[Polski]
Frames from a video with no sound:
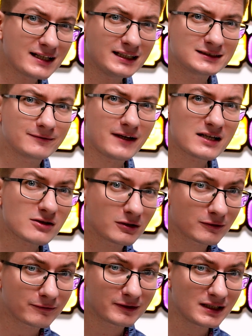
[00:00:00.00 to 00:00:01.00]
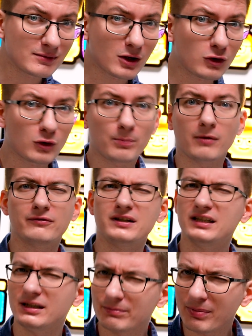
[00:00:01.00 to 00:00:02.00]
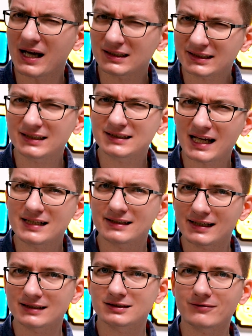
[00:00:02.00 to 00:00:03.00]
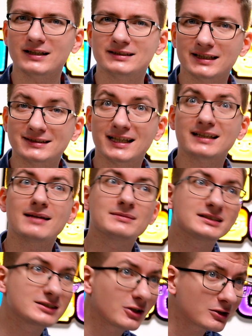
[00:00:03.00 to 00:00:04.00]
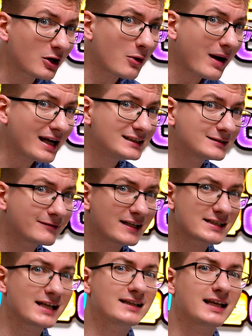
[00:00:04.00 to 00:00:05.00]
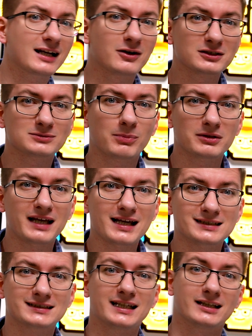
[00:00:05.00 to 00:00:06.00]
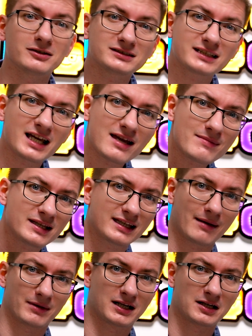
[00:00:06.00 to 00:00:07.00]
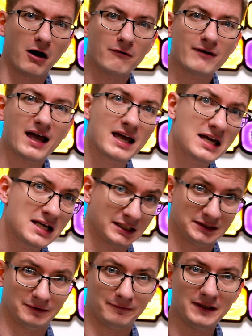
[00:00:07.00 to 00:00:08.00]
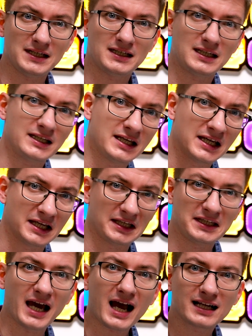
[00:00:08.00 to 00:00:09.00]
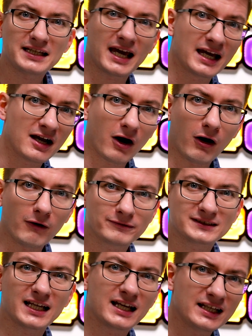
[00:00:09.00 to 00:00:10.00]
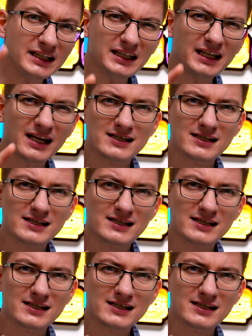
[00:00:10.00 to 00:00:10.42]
fani zwierząt w tym roku powinni bardziej zainteresować się setem stodoła i zwierzęta gospodarskie. Dostajemy tam krowę, świnki, jagnie, owce i